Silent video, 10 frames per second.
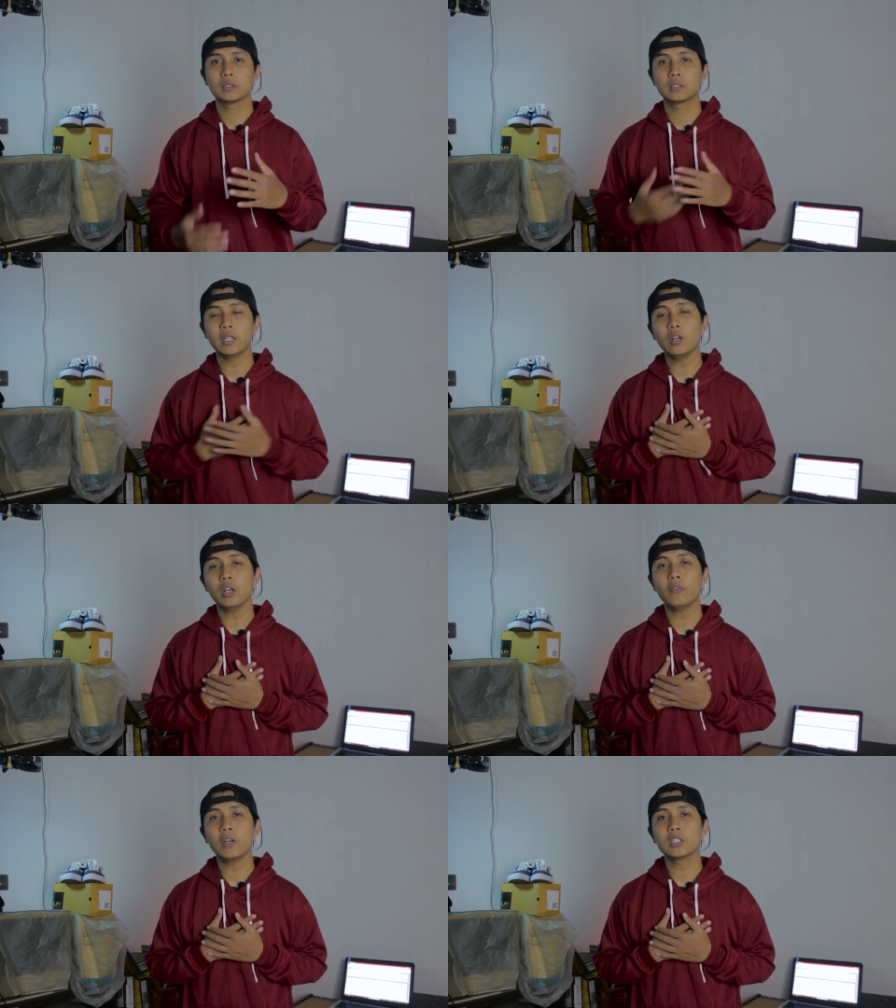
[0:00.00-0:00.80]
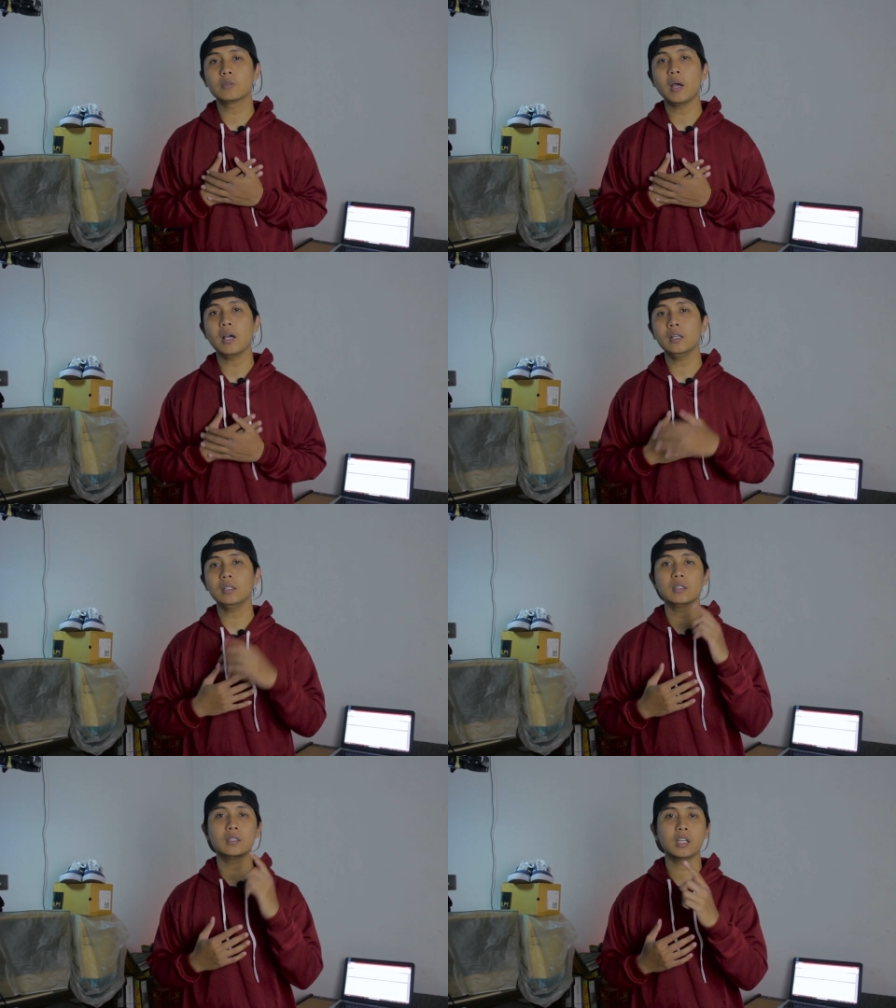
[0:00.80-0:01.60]
Saya Nori
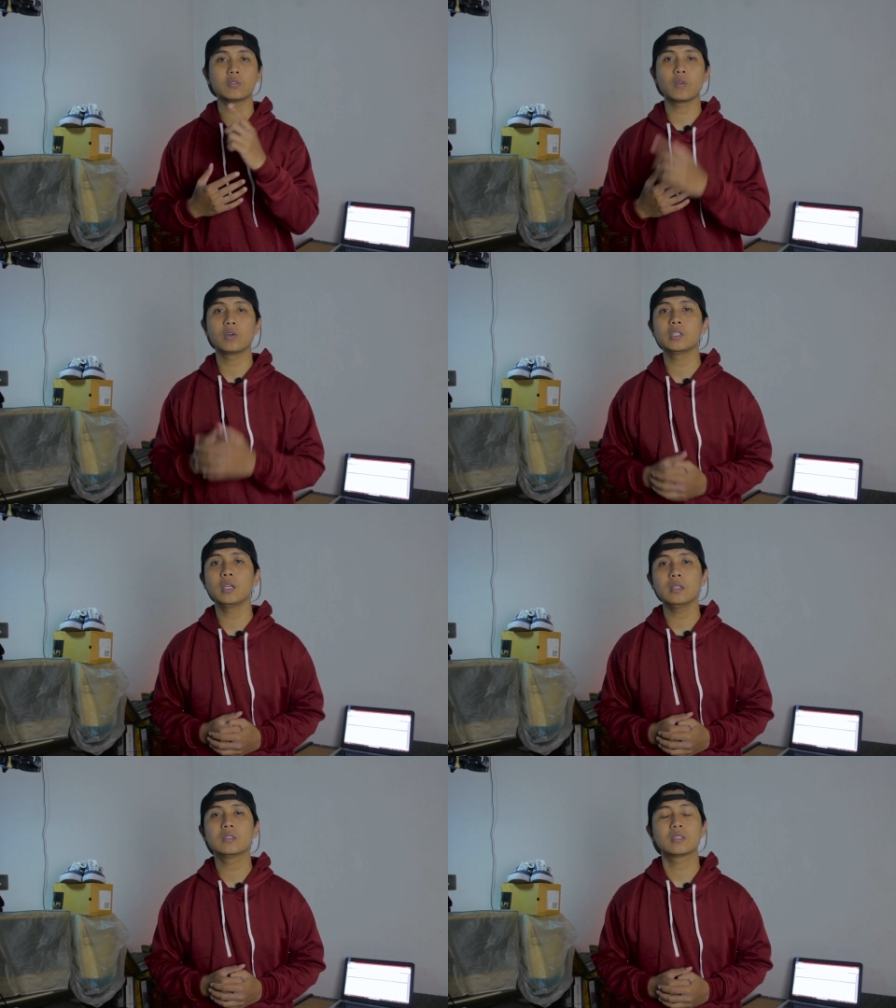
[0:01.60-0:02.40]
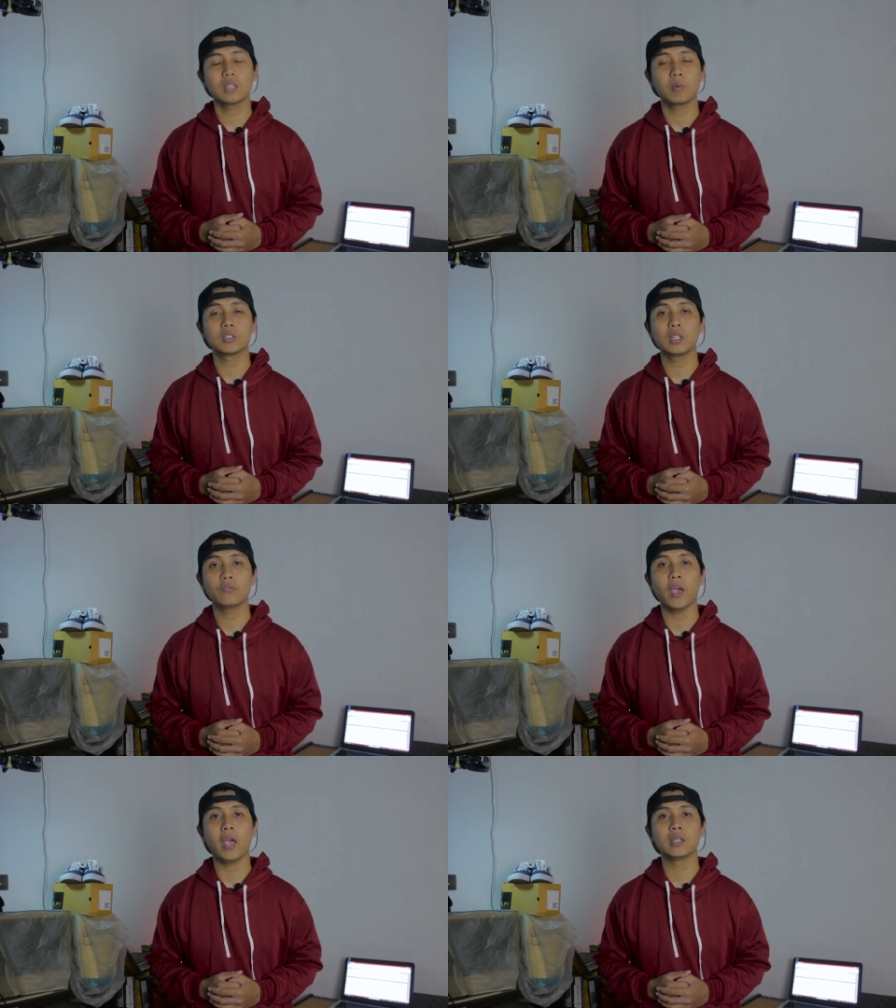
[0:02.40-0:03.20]
Farisman, thanks for watching, stay
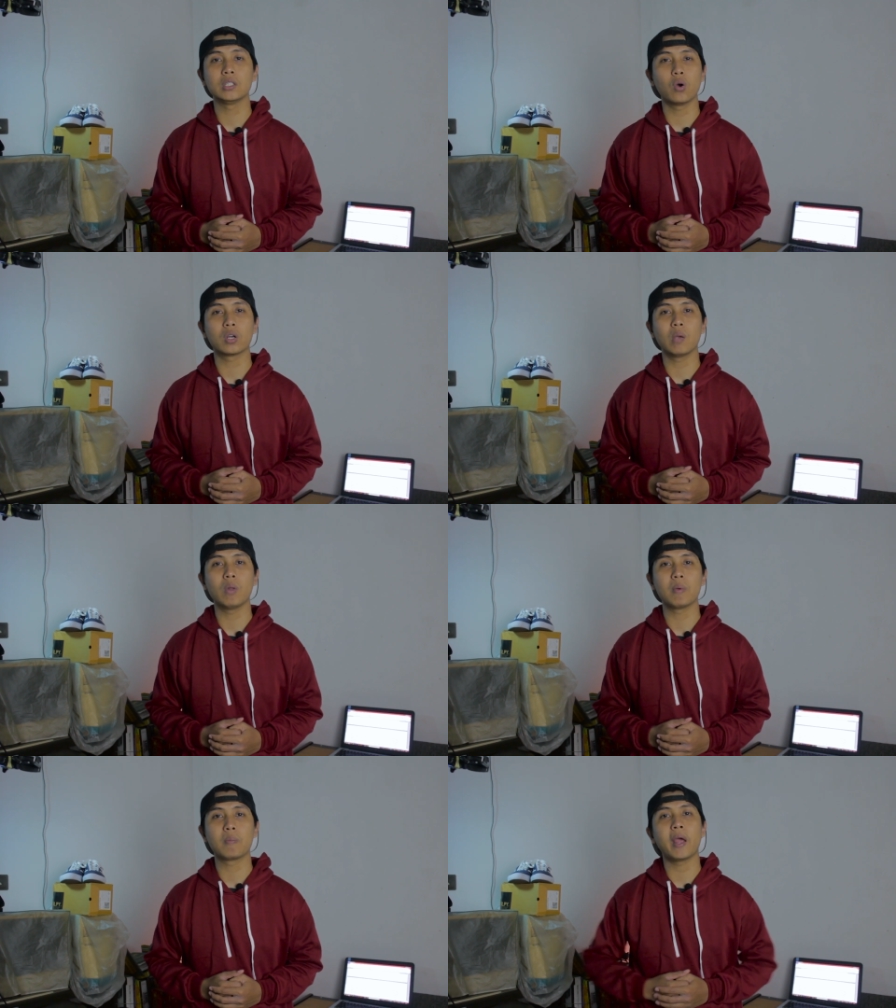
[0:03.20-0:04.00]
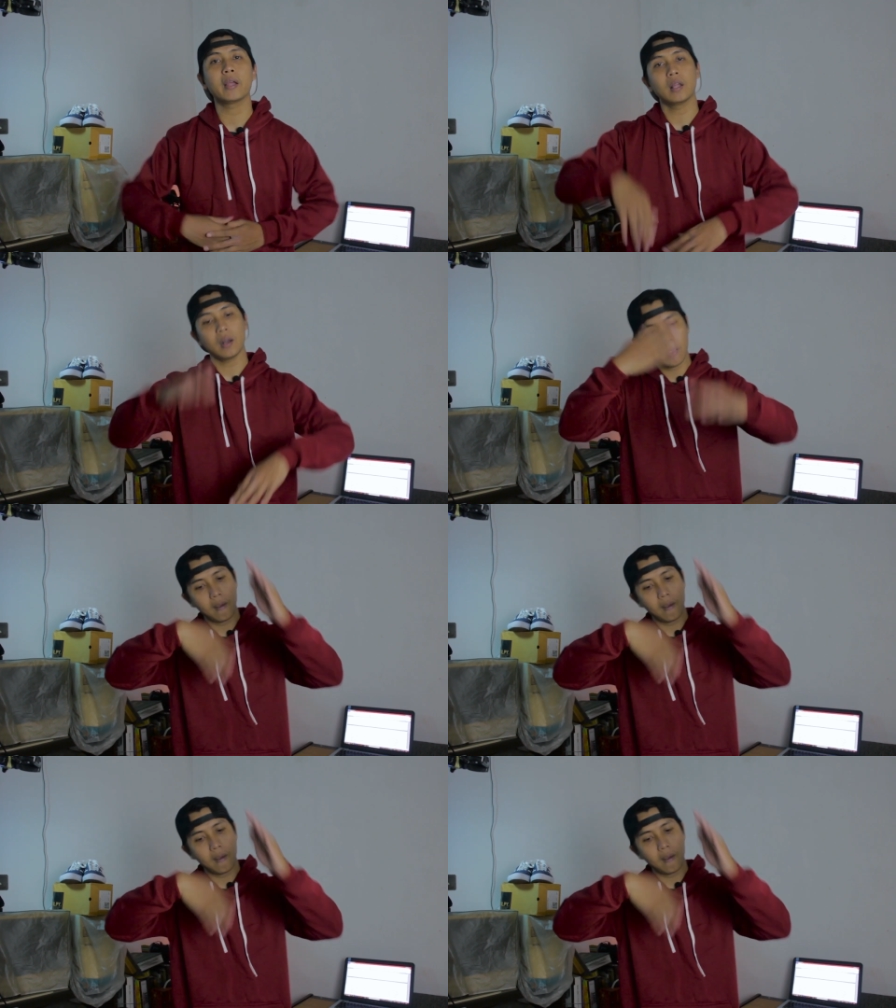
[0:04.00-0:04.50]
positive and your day will be brighter.